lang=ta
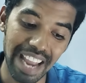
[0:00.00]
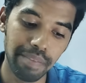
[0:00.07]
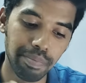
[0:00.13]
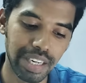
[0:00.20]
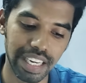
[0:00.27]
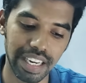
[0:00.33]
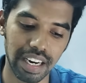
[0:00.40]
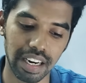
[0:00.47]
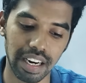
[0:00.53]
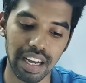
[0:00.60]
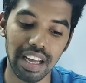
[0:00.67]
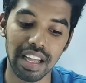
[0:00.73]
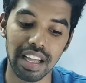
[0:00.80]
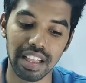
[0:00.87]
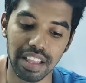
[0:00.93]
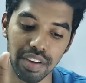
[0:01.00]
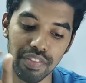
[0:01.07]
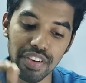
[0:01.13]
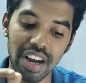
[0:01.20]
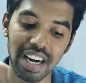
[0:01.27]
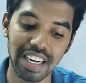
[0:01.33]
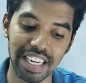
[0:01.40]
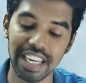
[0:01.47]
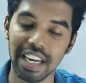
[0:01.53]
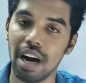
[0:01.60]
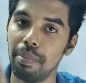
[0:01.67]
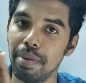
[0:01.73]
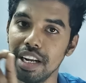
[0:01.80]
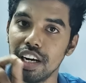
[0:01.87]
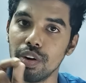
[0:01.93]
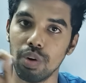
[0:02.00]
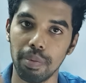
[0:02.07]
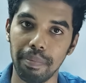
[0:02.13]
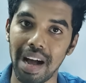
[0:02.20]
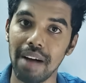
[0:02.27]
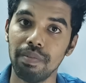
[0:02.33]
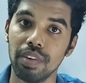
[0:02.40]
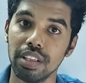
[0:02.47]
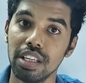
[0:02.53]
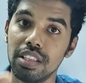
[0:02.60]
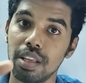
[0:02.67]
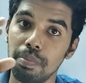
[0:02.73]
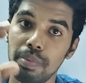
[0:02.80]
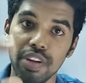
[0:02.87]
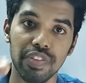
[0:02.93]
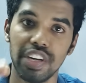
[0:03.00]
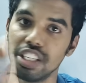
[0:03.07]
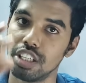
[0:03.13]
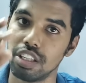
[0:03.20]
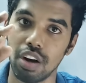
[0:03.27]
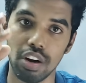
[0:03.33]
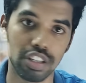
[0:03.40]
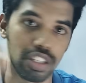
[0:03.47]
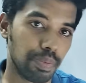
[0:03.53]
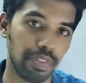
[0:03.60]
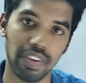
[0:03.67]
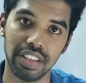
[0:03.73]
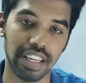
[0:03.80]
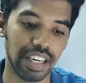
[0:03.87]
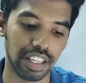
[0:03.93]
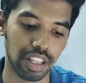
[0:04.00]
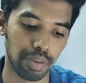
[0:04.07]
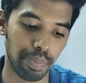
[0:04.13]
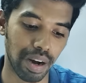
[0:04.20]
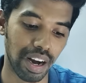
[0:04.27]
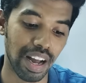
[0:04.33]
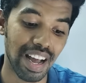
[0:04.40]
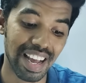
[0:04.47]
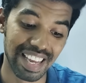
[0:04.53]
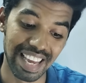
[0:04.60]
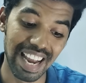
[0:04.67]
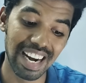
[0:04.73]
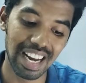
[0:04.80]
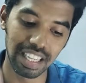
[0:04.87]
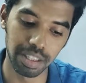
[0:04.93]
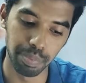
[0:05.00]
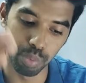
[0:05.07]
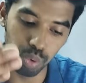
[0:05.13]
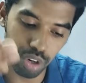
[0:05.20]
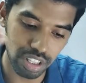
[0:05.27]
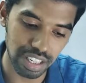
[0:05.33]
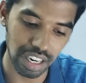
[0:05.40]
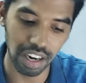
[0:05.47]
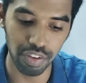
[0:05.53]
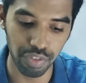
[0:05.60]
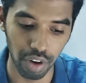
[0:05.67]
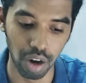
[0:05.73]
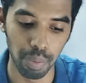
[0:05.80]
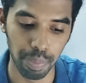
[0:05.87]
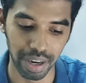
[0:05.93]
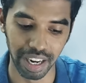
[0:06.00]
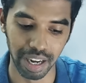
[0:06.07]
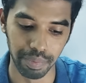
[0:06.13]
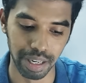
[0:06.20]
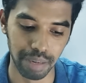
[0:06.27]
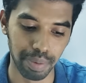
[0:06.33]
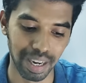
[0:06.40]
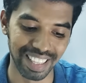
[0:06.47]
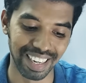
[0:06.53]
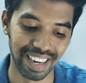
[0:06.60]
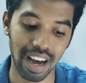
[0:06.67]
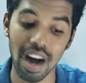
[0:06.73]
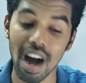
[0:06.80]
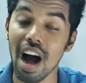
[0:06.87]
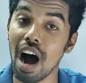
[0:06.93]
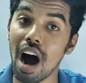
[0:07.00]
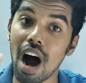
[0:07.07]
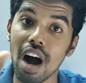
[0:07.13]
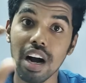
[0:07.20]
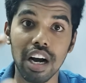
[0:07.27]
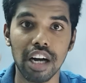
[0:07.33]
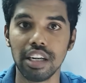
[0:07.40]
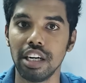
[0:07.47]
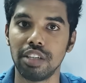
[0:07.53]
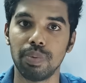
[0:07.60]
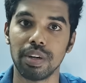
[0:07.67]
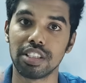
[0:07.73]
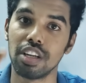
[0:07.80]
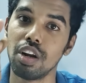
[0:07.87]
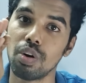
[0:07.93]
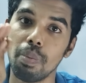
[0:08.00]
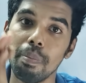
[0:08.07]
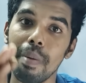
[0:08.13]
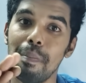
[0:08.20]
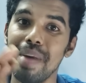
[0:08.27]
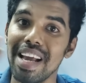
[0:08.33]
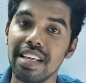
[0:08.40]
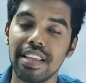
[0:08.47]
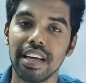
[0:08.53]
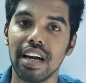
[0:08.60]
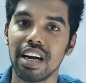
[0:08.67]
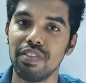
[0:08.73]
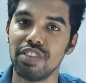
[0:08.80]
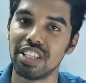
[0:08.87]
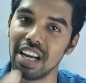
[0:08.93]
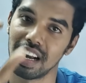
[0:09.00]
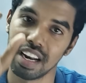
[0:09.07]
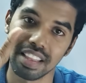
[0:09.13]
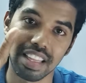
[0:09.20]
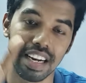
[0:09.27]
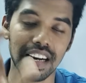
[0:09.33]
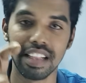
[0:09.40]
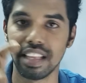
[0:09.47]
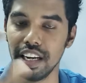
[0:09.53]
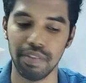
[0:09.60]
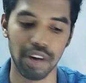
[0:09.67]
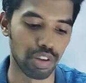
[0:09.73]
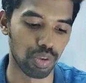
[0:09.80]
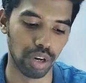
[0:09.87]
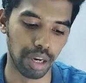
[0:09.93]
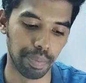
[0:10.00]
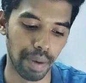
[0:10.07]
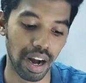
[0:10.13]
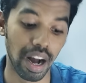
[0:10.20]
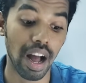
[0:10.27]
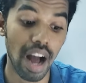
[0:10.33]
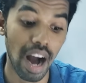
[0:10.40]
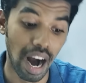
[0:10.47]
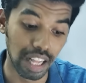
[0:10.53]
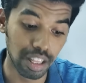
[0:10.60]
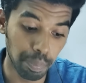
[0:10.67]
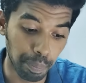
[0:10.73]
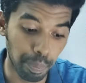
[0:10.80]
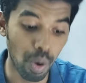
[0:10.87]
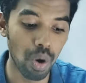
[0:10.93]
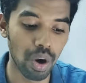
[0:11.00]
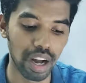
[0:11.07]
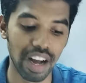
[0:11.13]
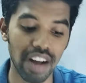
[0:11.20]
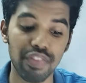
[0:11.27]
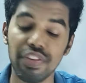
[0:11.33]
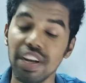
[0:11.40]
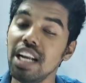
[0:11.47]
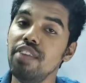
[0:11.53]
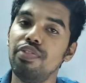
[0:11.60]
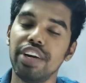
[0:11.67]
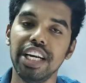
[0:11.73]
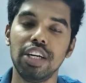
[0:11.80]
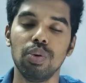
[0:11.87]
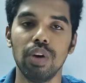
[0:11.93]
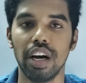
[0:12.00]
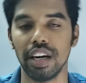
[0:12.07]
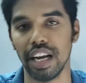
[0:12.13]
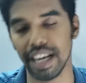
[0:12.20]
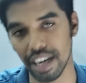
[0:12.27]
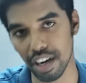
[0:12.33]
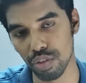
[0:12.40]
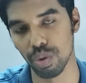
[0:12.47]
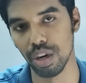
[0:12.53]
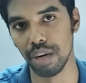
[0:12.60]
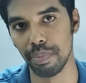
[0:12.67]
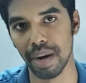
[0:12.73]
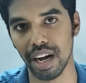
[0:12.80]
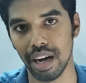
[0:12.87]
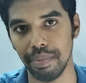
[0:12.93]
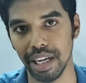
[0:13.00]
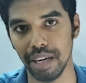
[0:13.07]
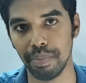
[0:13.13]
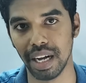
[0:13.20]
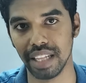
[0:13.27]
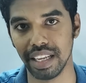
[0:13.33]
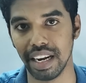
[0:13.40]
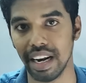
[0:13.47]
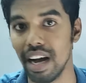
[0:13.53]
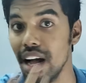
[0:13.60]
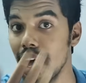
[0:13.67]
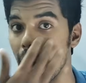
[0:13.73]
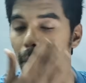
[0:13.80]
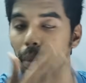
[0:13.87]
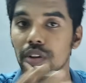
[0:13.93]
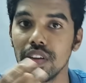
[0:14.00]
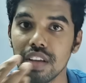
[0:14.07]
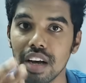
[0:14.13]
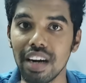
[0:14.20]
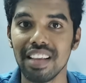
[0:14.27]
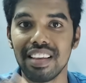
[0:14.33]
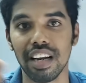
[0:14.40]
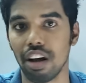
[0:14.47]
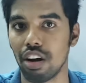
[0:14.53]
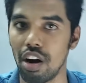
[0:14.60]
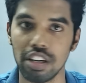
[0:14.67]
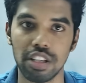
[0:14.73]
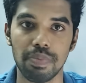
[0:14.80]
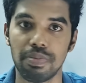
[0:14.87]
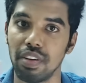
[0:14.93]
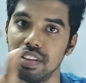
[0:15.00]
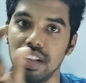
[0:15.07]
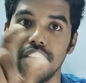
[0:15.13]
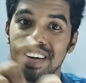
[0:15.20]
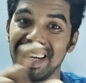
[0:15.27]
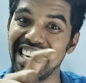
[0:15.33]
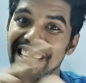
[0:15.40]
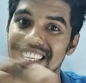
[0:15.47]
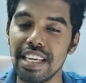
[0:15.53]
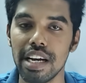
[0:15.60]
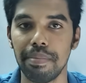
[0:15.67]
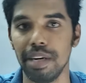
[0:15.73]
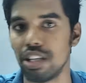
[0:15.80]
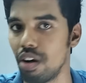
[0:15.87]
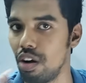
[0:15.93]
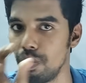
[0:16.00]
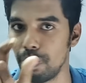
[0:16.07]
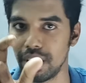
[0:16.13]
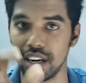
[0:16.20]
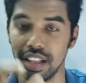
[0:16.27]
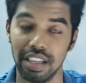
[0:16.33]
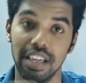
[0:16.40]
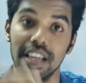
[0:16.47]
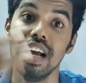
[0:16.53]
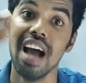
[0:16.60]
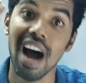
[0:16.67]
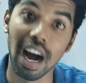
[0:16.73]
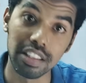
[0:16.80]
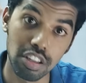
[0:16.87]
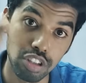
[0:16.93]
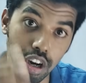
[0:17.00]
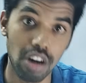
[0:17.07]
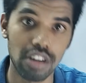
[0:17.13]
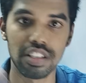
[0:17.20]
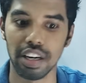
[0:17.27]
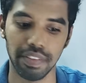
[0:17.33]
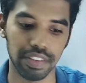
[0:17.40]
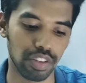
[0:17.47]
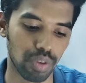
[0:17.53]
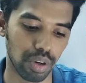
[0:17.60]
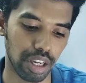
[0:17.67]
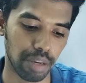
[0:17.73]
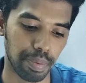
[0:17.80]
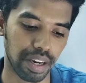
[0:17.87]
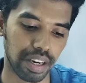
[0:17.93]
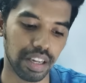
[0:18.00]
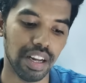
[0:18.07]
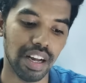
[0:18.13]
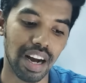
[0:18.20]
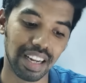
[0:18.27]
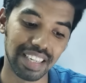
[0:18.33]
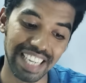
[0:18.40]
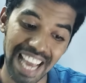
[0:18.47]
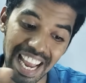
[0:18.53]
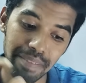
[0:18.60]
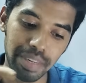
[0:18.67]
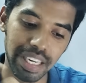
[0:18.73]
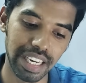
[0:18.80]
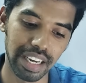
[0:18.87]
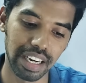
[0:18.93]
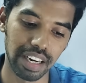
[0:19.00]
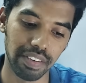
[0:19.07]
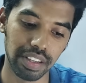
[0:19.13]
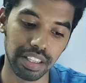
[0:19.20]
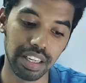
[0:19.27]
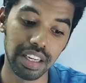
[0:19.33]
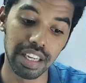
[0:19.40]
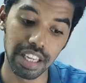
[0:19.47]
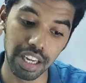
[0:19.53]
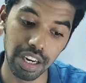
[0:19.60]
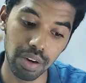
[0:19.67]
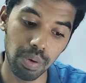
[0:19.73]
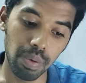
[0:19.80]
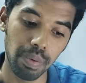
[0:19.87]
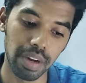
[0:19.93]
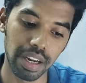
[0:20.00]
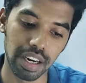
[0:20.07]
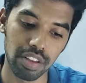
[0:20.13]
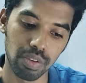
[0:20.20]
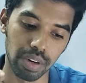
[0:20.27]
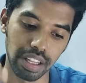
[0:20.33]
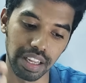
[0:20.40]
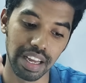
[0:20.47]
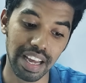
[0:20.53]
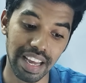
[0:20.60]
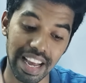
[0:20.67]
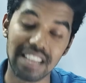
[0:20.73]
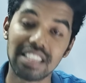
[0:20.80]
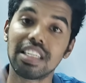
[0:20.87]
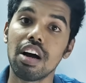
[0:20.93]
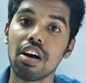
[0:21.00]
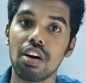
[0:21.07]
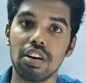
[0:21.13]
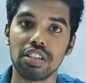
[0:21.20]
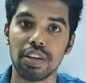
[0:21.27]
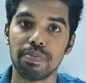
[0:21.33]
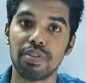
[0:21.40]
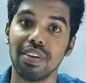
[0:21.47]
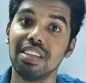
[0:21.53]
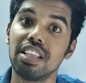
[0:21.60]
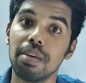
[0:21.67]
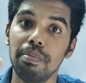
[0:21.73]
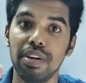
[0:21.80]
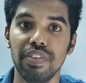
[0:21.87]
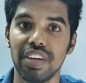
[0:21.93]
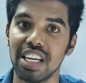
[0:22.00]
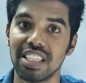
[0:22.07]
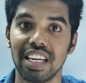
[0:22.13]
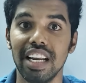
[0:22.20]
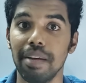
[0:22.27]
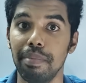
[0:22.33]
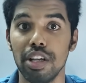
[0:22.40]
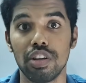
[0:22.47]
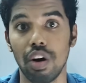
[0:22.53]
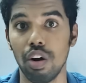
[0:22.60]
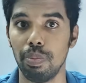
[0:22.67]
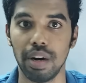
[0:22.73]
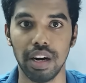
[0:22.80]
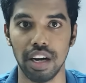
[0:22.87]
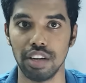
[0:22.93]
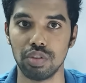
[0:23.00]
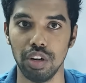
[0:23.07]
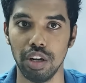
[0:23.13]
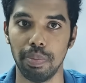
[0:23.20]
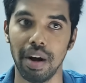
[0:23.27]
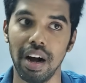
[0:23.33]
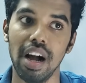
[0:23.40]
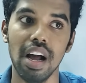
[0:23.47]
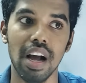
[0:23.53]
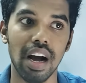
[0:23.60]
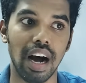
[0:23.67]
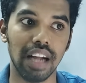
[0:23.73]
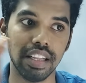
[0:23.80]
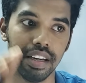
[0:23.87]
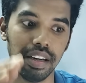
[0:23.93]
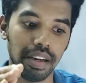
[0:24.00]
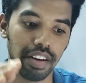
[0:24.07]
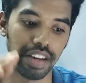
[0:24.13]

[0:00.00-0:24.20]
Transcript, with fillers: எய்ம் டிஎனில் திவ்ய திவ்யா டி அப்படின்ற ஒரு மேம் வந்து சிம்பிளிஃபிகேஷன் கான்செப்ட் வந்து எடுத்திருப்பாங்க ஏன் அந்த மூணு சேனல் ஃபாலோ பண்ணேன் அப்படின்னு பார்த்தீங்கன்னா ஆக்கார் நெட்ஒர்க்ஸில் ரொம்ப பேசிக்கான விஷயங்களை தெல்ல தெளிவாக சொல்லியிருப்பாங்க அது போக ஃபீல் ஃப்ரீ டு லேர்னில் என்ன சொல்லியிருப்பாங்க அப்படின்னு பார்த்தீங்கன்னா புதுசான சில கான்செப்ட்ஸ் வந்து அவர் ஈஸியாக எப்படி சால்வ் பண்ணுறதுன்னு அந்த ஷார்ட்ஸில் வந்து சொல்லியிருப்பாரு ஏஎம்டிஎனில் வந்து இன்னும் என்ன சொல்கிறது எக்ஸ்ட்ரா கான்செப்ட்ஸ் வந்து சிம்பிளிஃபிகேஷனில் எப்படி சால்வ் பண்ணலான்னு சொல்லியிருப்பாங்க அது